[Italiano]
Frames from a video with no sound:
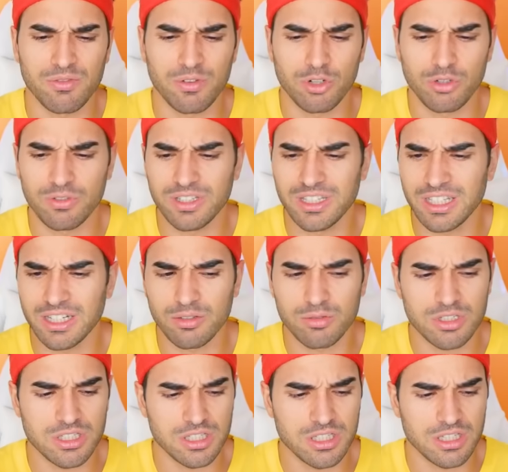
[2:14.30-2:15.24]
voglio vedere
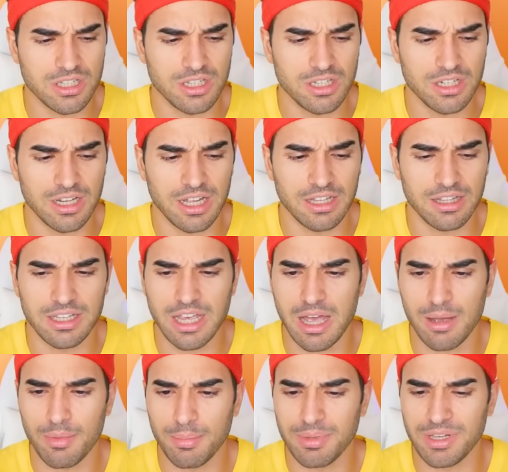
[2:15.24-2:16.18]
queste skin
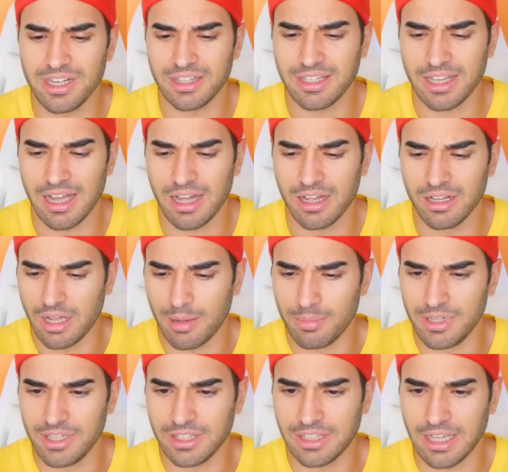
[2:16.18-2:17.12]
Andiamo abilità
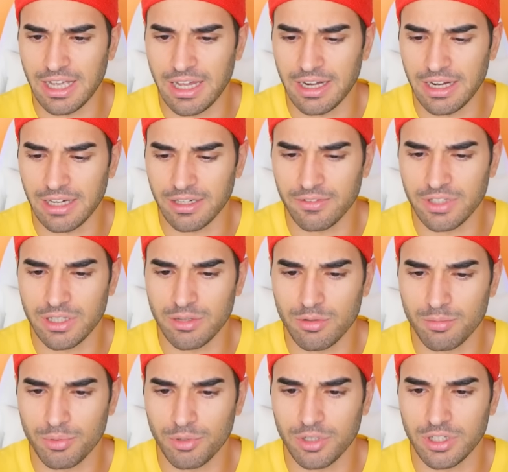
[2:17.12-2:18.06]
Abilità raga vediamo
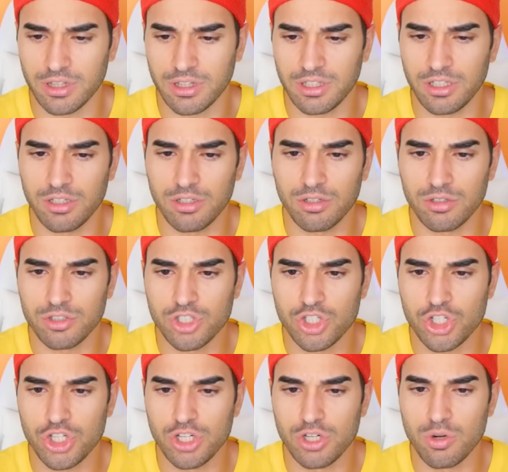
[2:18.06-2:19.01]
un pochettino
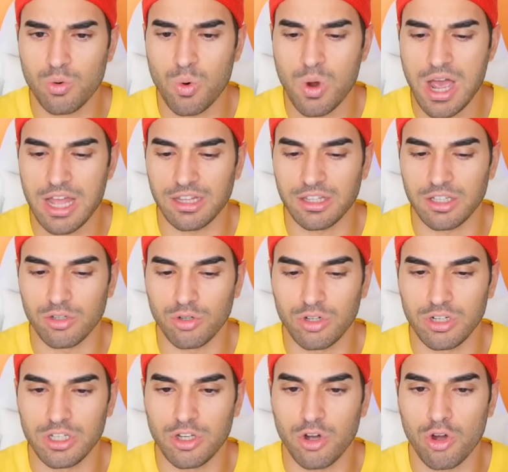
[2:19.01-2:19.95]
50 non
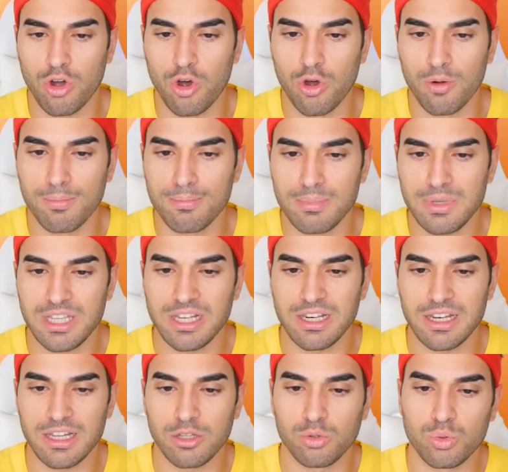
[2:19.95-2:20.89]
li ho Ho
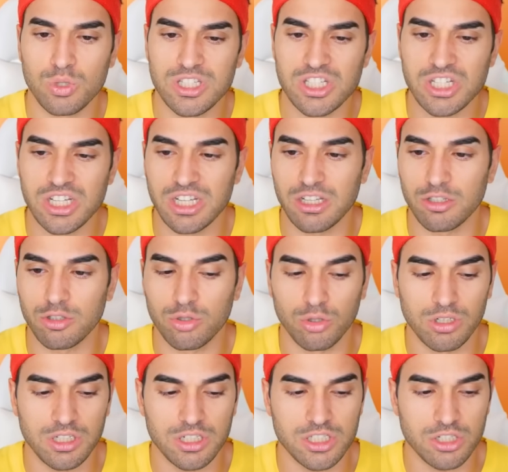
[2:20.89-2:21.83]
1200
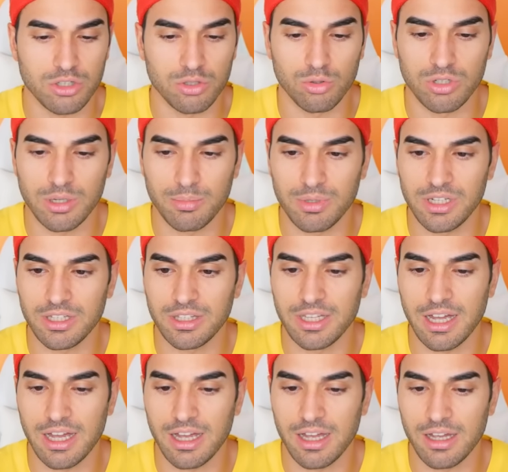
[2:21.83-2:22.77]
lì gettoni
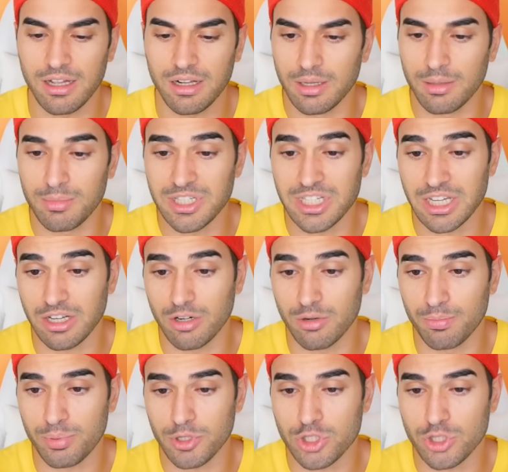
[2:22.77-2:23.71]
abilità E mi sa che
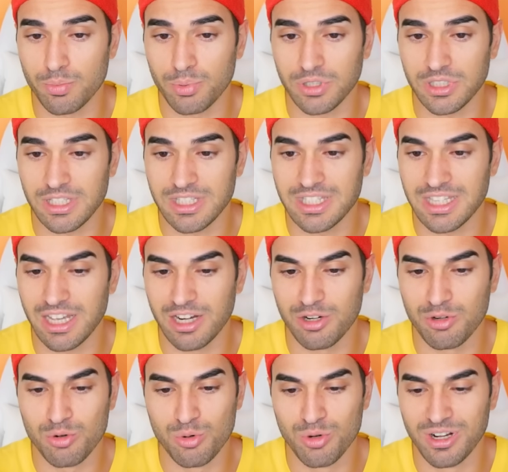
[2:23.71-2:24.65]
non posso potenziare
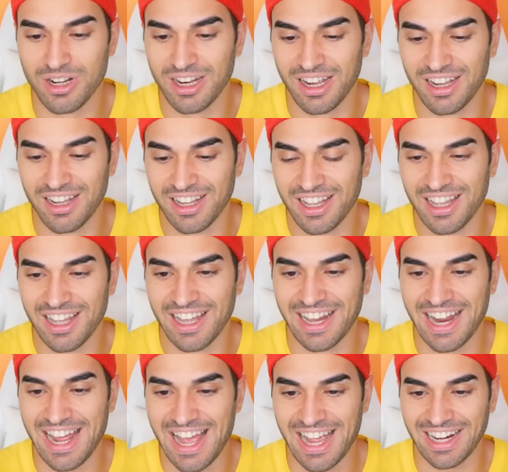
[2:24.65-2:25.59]
nulla
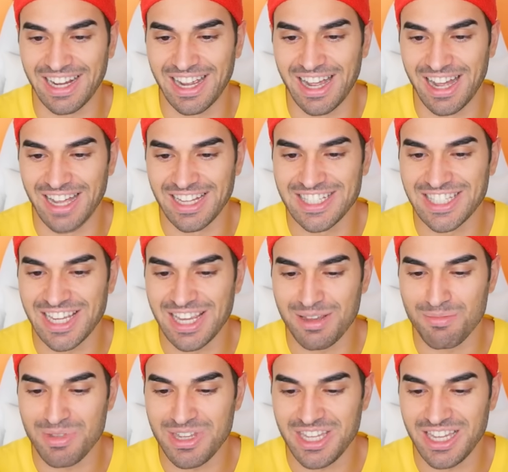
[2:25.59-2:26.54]
Raga
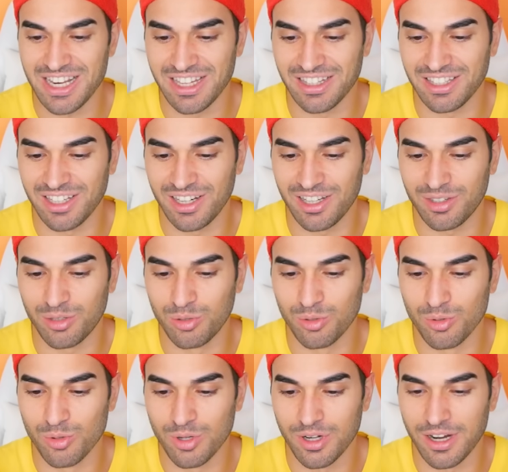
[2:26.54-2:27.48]
6000
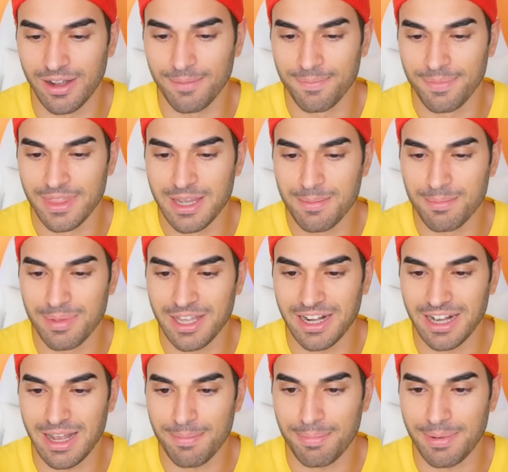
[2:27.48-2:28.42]
addirittura Per
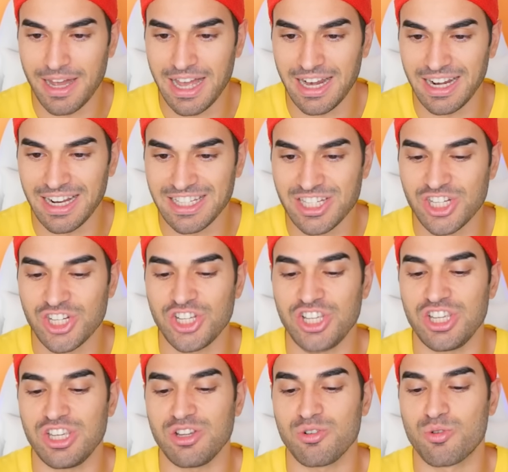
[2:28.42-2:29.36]
la palla
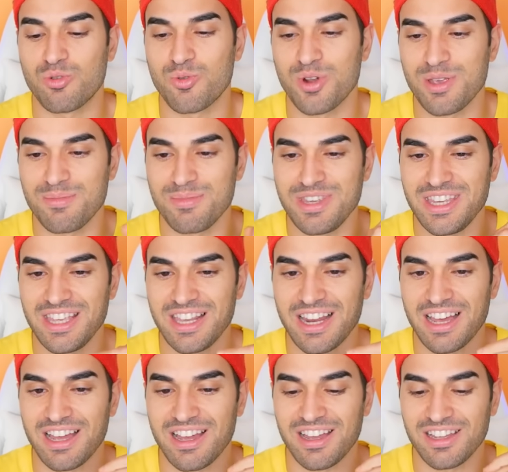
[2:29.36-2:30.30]

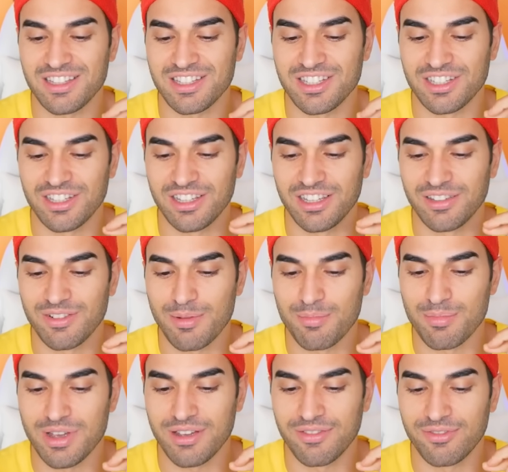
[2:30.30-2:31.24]
5000 sì,
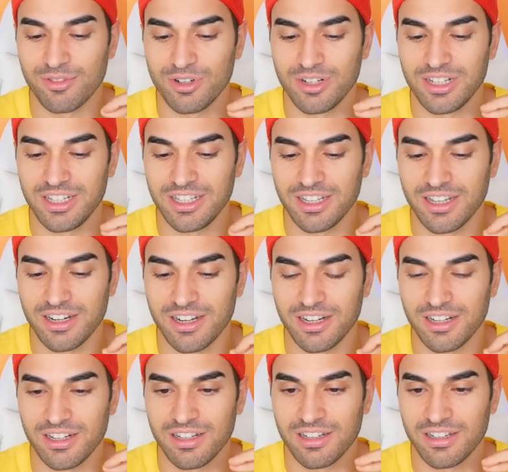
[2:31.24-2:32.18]
Vabbè follia
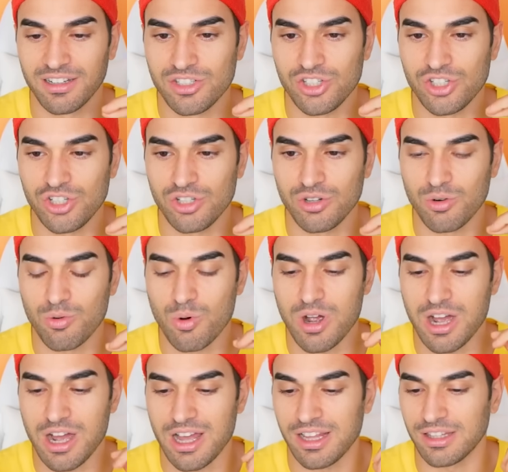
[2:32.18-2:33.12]
raga
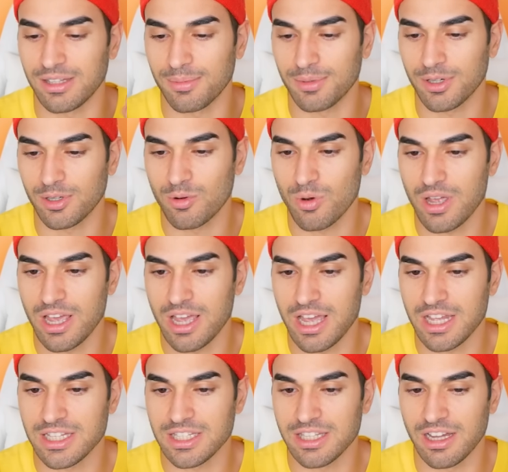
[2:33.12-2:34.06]
50 per
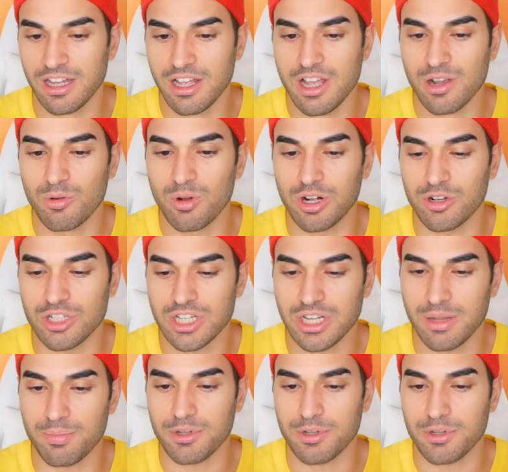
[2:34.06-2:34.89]
questa Qualcosa che